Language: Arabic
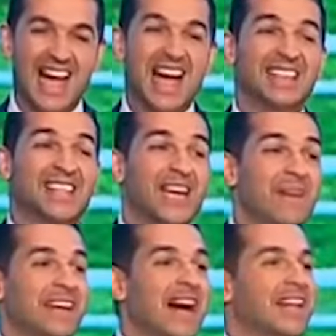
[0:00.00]
طيب
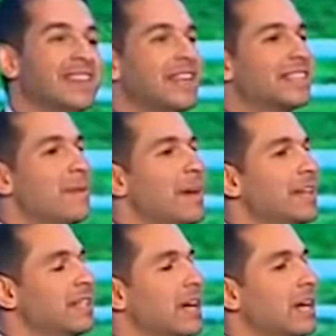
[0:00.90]
احنا عندنا كمان
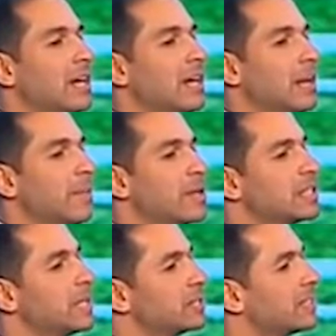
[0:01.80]
آه،
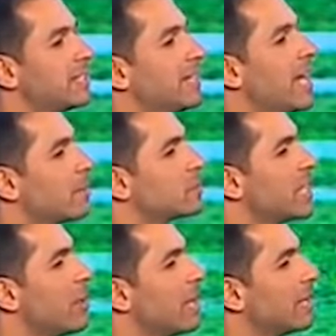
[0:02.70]
ارتباطات تانية على
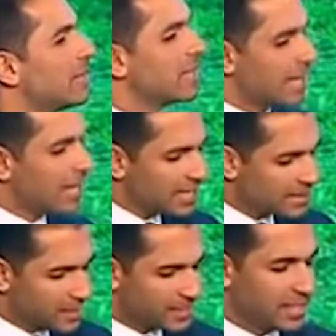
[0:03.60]
مستوى الانديه ايه اللي انت
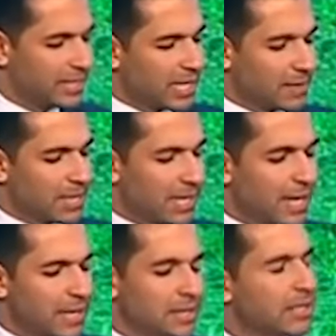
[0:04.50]
مستنيه الايام اللي جايه دي